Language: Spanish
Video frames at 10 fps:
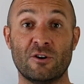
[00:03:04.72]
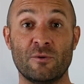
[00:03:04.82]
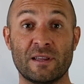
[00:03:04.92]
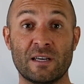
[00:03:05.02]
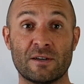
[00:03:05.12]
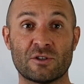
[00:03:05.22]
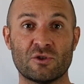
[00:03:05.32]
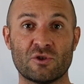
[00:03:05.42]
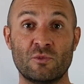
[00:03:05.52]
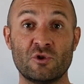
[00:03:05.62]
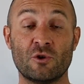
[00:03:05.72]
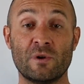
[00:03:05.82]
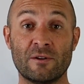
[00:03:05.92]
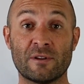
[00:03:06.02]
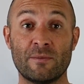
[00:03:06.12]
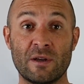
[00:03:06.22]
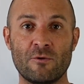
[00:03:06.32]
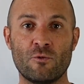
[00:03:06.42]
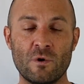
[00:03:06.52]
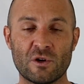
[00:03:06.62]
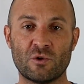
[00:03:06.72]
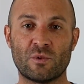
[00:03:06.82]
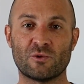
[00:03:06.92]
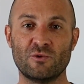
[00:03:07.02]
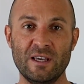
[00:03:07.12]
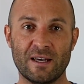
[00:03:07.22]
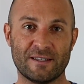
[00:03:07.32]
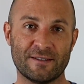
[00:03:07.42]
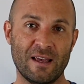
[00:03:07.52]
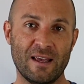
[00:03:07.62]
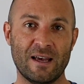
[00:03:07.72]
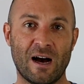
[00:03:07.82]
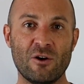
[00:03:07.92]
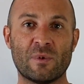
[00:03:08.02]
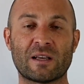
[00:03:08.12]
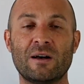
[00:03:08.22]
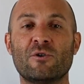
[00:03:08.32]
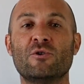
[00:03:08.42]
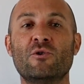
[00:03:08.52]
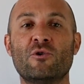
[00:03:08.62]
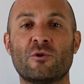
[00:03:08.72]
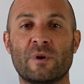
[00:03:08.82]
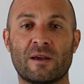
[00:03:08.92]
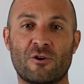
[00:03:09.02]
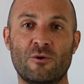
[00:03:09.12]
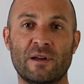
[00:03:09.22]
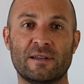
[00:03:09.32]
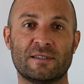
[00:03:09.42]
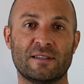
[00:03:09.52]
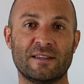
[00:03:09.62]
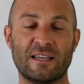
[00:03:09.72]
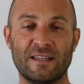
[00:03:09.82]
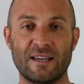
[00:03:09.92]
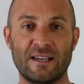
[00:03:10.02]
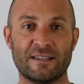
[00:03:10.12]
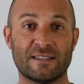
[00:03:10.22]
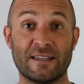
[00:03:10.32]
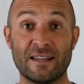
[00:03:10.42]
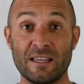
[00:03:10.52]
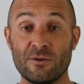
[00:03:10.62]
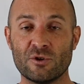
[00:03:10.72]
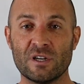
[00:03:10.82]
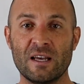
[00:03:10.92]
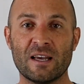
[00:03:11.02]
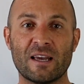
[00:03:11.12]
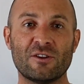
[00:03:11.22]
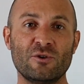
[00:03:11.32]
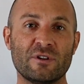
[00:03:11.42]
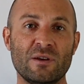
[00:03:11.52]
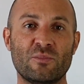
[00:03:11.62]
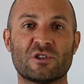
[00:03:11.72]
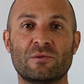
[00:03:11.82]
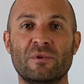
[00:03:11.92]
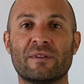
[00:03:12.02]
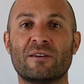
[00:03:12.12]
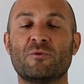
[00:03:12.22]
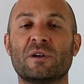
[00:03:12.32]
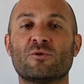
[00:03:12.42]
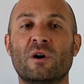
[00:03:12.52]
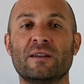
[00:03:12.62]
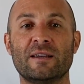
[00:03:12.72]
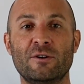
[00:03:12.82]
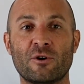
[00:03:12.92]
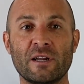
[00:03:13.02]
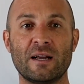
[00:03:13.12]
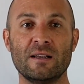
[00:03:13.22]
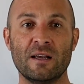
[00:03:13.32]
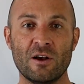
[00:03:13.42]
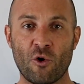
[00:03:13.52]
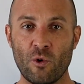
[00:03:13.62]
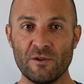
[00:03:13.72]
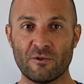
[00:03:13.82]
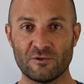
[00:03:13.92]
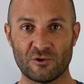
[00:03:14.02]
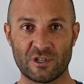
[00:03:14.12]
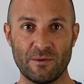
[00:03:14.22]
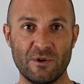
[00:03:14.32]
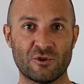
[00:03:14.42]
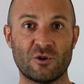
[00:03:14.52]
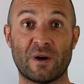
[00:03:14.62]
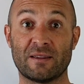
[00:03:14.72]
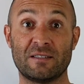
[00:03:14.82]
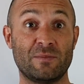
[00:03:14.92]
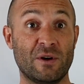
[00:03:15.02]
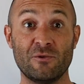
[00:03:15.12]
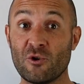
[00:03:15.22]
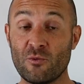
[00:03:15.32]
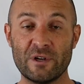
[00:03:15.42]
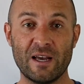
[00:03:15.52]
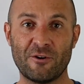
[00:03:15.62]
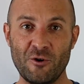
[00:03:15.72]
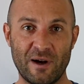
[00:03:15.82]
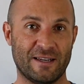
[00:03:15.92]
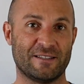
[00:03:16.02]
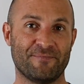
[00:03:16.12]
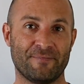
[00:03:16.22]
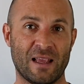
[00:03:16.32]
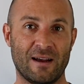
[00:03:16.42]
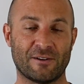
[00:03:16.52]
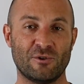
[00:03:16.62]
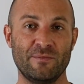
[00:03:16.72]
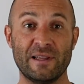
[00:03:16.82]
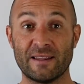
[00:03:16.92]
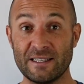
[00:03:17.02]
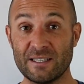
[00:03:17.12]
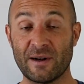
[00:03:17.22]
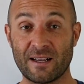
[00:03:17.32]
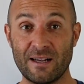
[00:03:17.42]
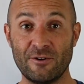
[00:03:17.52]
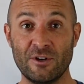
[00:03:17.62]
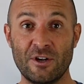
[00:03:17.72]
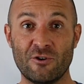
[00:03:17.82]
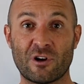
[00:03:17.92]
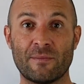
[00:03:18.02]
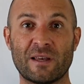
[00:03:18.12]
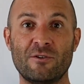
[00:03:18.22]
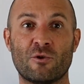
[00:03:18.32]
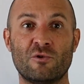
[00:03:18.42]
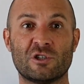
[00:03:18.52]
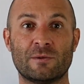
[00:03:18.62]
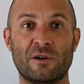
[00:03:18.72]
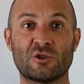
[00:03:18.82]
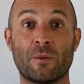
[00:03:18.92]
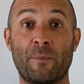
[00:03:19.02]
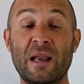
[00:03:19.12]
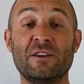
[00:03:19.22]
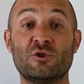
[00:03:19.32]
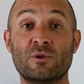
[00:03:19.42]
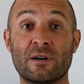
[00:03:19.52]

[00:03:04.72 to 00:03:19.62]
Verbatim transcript: y los metaversos, muchos vieron también nuevas oportunidades hay un mercado enorme de jóvenes digitales nativos que todo el tiempo se mueven entre lo virtual y lo real, jugando con sus amigos o participando de comunidades globales. Actualmente ese mercado lo captaron los juegos llamados Play